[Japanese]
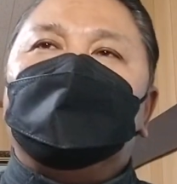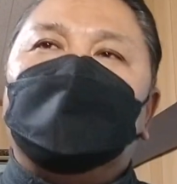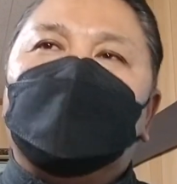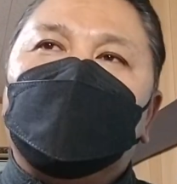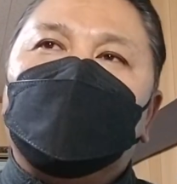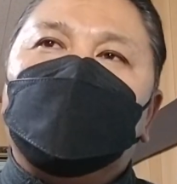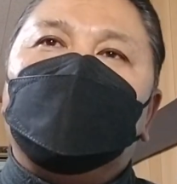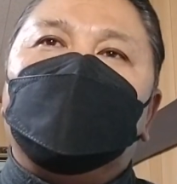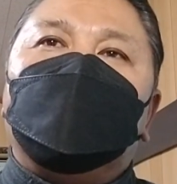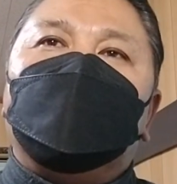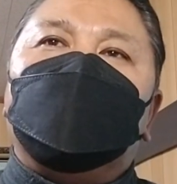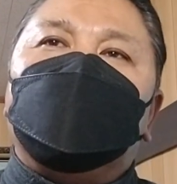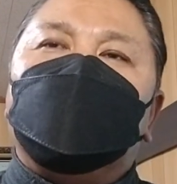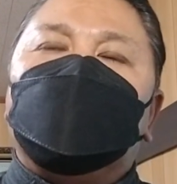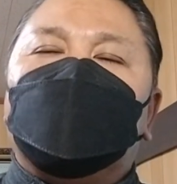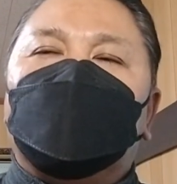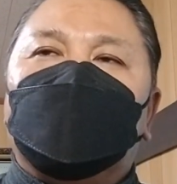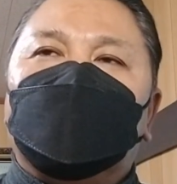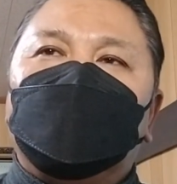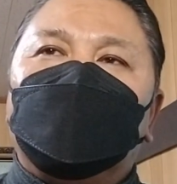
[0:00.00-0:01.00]
で
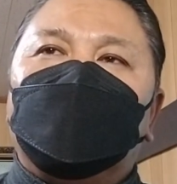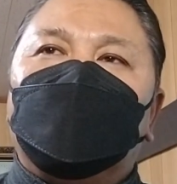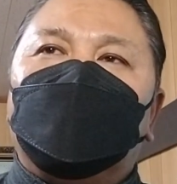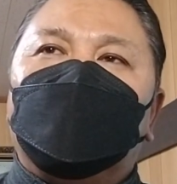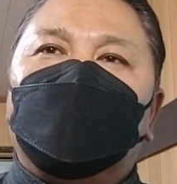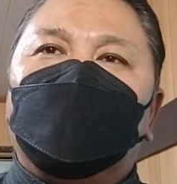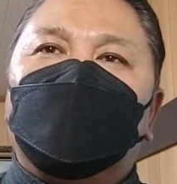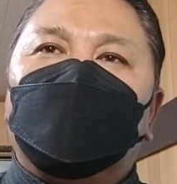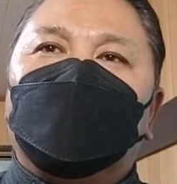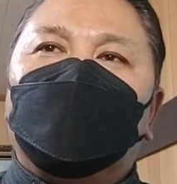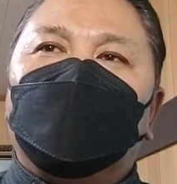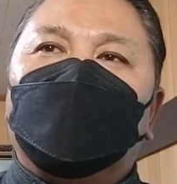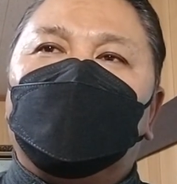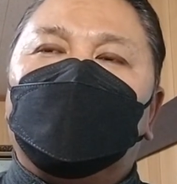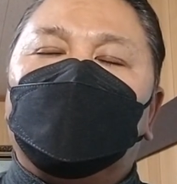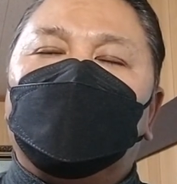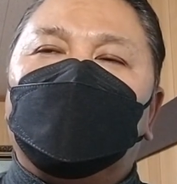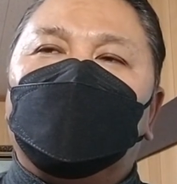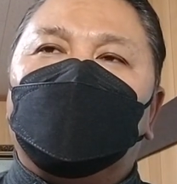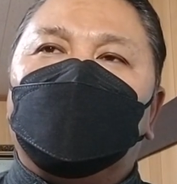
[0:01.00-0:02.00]
あ
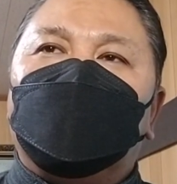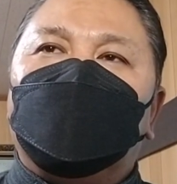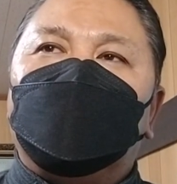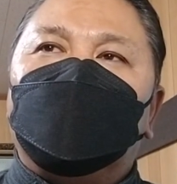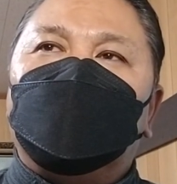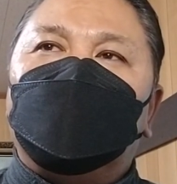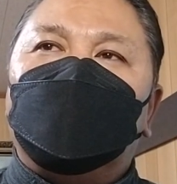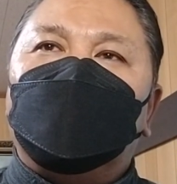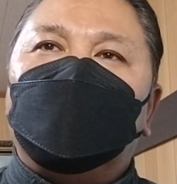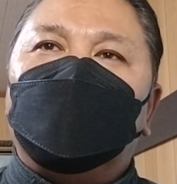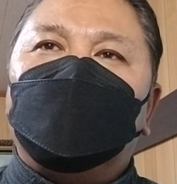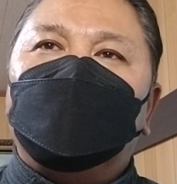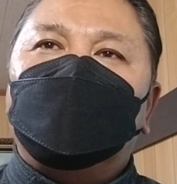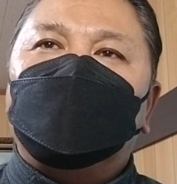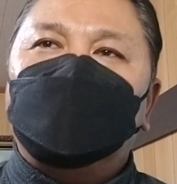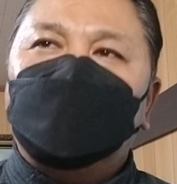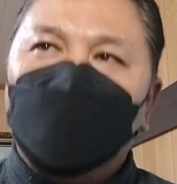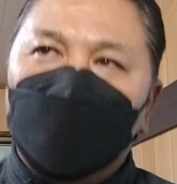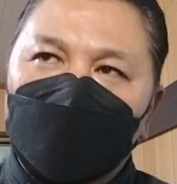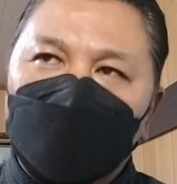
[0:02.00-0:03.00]
のー、
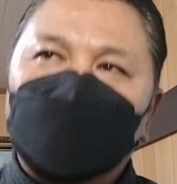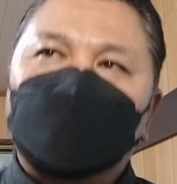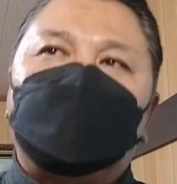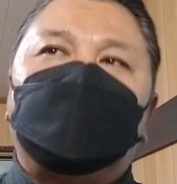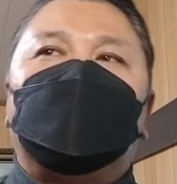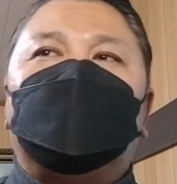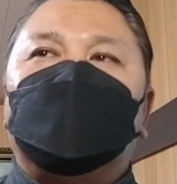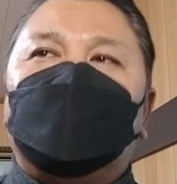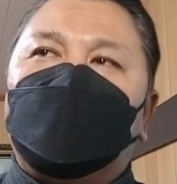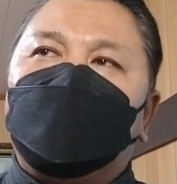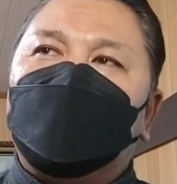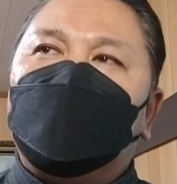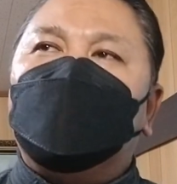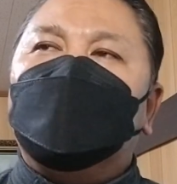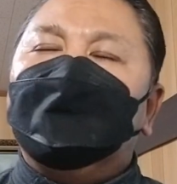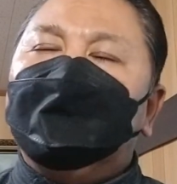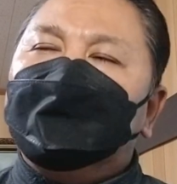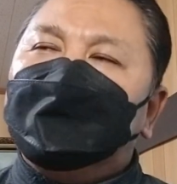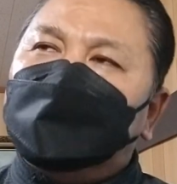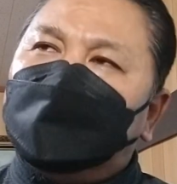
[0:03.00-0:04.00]
ふと思ったのが
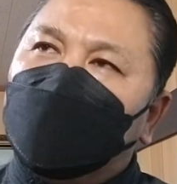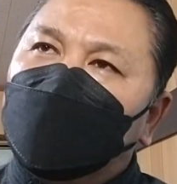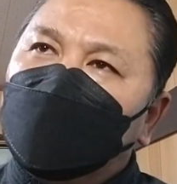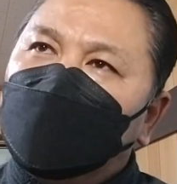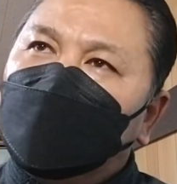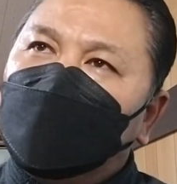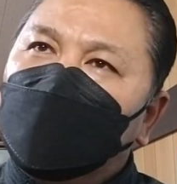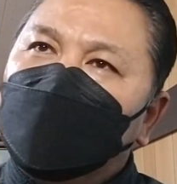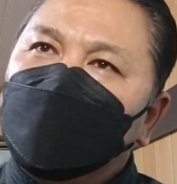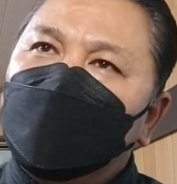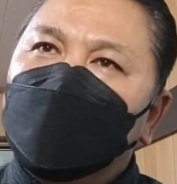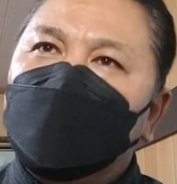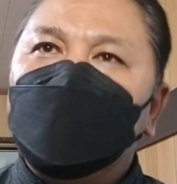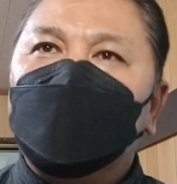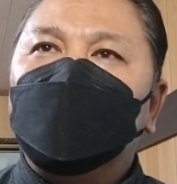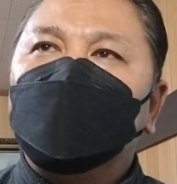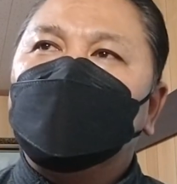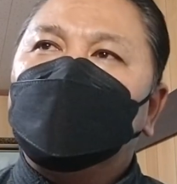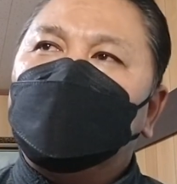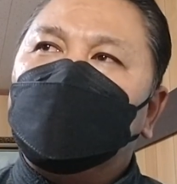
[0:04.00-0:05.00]
まあ3軒目
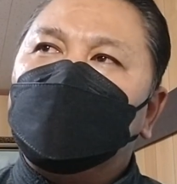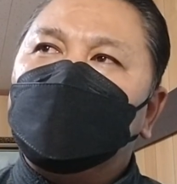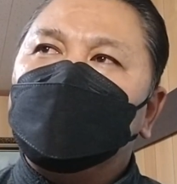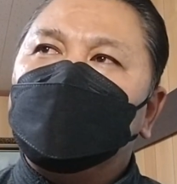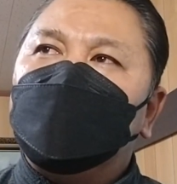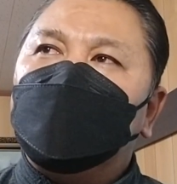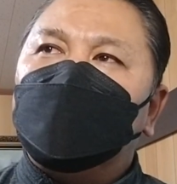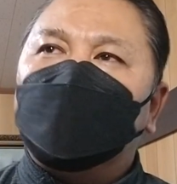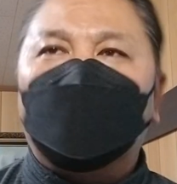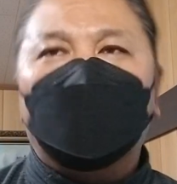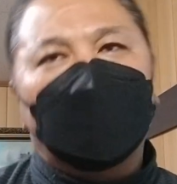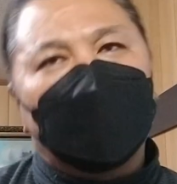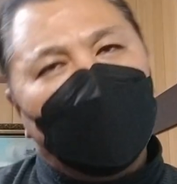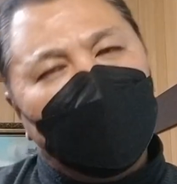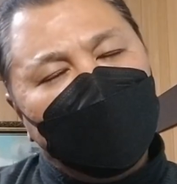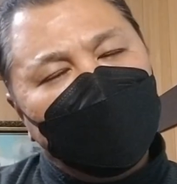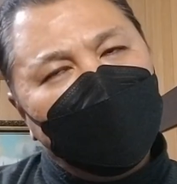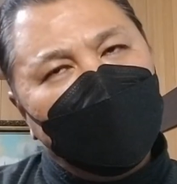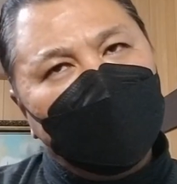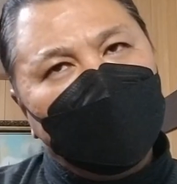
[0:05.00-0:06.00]
4軒目5
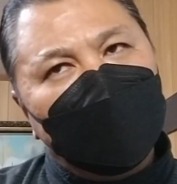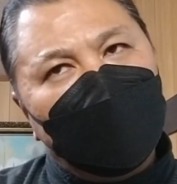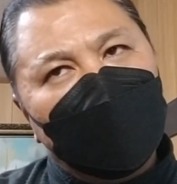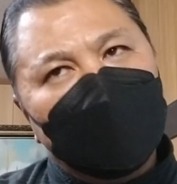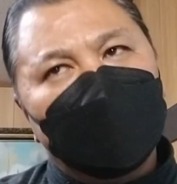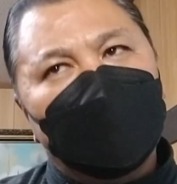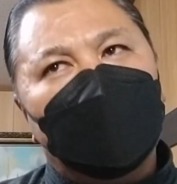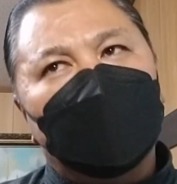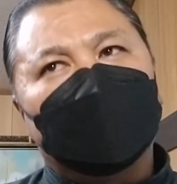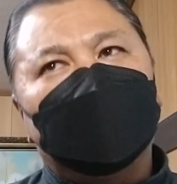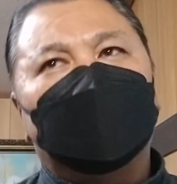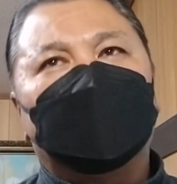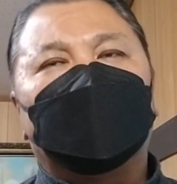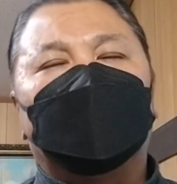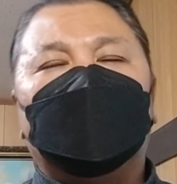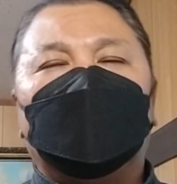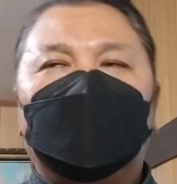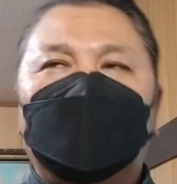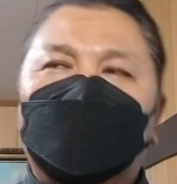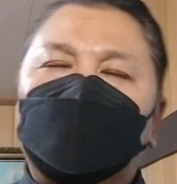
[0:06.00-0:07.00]
軒目ぐらい回った
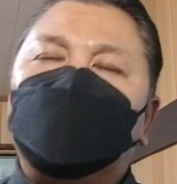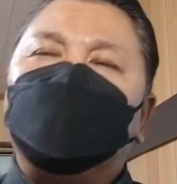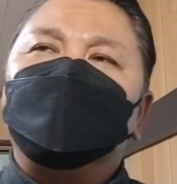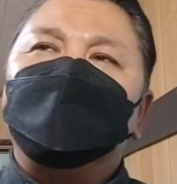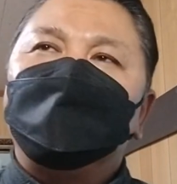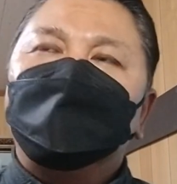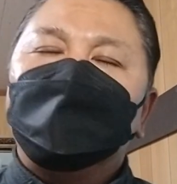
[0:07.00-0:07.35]
時かな